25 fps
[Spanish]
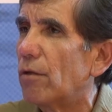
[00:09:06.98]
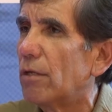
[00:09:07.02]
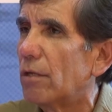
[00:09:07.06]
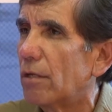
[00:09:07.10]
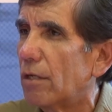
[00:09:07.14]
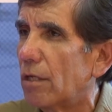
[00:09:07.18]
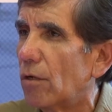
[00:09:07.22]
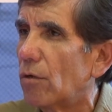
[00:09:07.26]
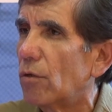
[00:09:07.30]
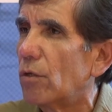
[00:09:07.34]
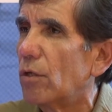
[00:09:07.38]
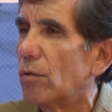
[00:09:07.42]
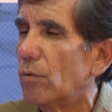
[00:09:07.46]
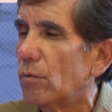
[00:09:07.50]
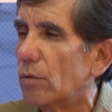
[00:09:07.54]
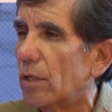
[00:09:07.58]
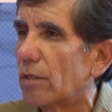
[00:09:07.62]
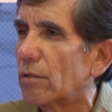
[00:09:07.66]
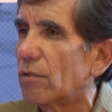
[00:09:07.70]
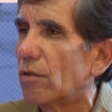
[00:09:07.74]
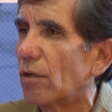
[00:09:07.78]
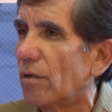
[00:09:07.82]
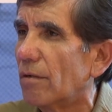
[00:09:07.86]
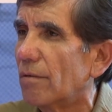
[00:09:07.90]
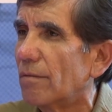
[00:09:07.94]
de riesgo de
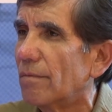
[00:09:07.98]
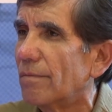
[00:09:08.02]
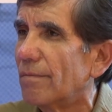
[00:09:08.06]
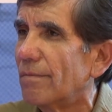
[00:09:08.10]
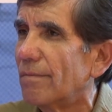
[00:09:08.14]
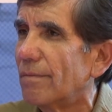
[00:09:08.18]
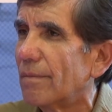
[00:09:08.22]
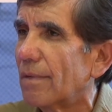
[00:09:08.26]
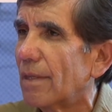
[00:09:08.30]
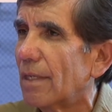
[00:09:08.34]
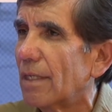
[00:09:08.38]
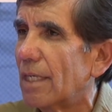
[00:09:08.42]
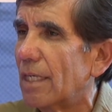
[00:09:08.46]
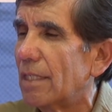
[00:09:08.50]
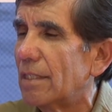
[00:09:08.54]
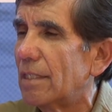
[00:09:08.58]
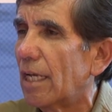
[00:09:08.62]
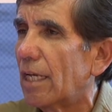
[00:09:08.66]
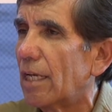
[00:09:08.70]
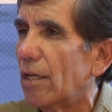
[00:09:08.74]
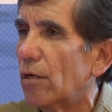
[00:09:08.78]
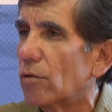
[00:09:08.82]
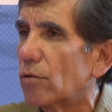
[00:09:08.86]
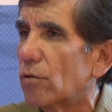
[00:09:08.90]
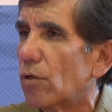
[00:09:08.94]
inundación, que es
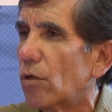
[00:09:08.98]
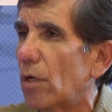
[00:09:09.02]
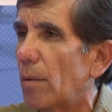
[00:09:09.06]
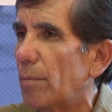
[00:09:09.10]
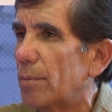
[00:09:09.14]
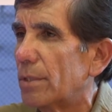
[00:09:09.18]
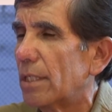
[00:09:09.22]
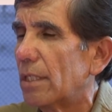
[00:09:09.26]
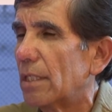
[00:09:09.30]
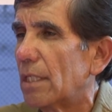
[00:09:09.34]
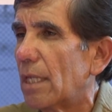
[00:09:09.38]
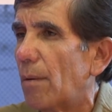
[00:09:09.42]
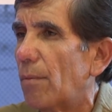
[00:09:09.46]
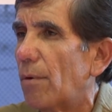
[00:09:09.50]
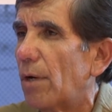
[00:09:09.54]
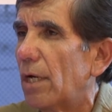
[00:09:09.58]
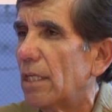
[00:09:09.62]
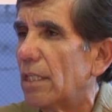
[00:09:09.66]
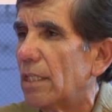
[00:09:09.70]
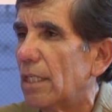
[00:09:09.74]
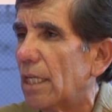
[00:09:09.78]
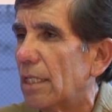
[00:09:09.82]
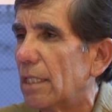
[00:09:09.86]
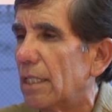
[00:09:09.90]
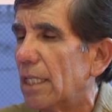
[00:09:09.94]
el que nosotros le presentamos al
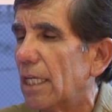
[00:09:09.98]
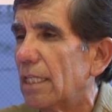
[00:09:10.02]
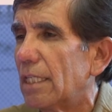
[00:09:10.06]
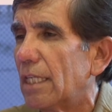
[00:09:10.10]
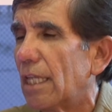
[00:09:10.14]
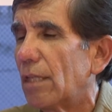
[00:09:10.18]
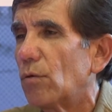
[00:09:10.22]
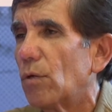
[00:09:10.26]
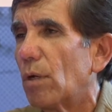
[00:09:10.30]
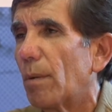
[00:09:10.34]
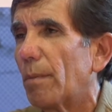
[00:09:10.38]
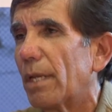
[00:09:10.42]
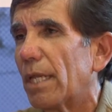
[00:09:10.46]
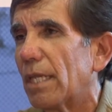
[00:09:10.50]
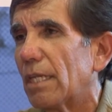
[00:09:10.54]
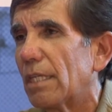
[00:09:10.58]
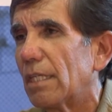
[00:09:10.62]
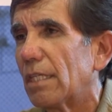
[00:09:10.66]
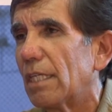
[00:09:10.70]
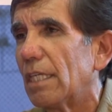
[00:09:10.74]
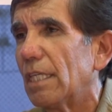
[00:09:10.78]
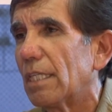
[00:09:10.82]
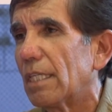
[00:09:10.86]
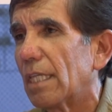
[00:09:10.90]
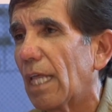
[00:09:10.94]
intendente de una manera
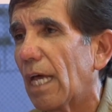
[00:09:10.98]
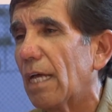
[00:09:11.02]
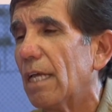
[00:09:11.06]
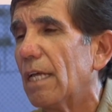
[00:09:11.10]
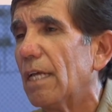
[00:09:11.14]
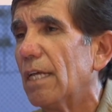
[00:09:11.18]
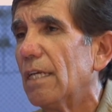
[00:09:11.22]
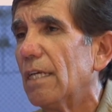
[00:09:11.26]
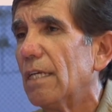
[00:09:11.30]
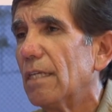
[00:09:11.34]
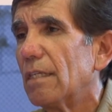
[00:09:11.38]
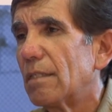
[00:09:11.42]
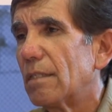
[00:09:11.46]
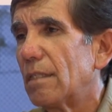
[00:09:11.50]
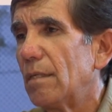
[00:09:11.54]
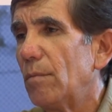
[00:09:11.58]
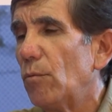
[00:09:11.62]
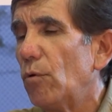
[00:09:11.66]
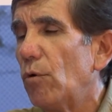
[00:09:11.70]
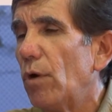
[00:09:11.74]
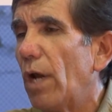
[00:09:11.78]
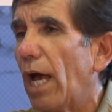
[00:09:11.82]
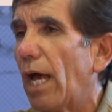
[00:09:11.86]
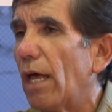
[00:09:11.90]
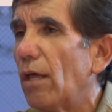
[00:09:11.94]
distinta
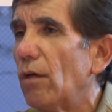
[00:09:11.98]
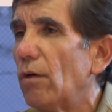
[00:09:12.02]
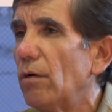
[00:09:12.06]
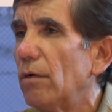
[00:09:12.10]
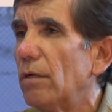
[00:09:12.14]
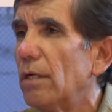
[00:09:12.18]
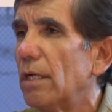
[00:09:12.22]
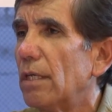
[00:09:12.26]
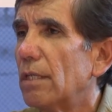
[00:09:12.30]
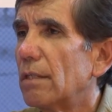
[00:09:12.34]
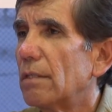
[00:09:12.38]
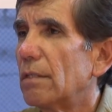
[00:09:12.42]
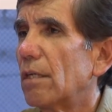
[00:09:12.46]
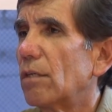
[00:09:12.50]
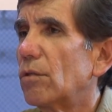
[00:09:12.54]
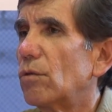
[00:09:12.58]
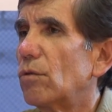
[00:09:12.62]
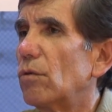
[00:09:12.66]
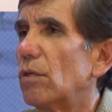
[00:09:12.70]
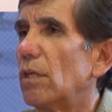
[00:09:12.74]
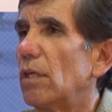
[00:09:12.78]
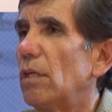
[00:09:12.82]
simulado, ¿cierto?